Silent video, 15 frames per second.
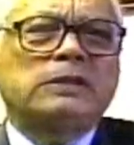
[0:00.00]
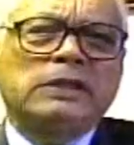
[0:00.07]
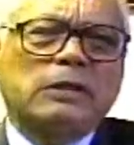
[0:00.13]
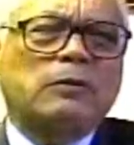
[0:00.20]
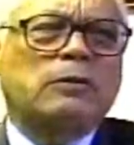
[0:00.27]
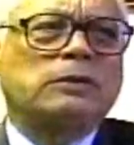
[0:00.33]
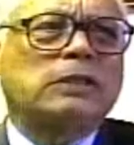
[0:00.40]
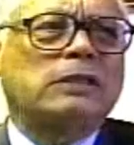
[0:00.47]
esas
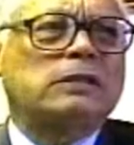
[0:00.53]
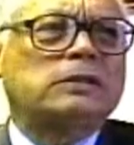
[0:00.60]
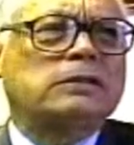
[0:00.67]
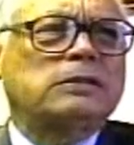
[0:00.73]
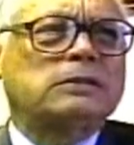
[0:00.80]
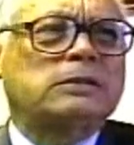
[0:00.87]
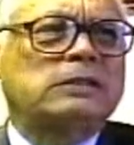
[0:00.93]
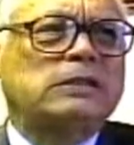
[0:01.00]
cosas,
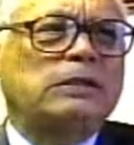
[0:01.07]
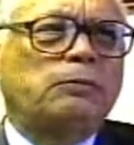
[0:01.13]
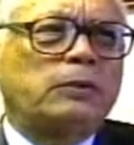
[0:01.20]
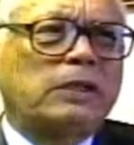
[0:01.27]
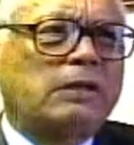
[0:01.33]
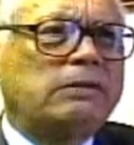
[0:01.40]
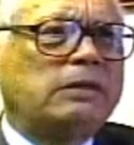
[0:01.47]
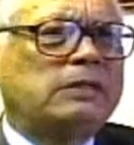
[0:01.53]
si se
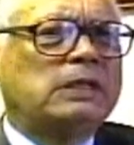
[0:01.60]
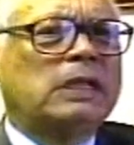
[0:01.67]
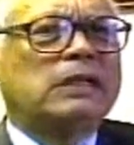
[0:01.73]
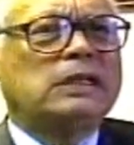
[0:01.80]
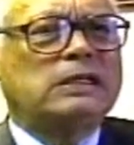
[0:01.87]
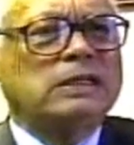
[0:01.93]
pueden evitar,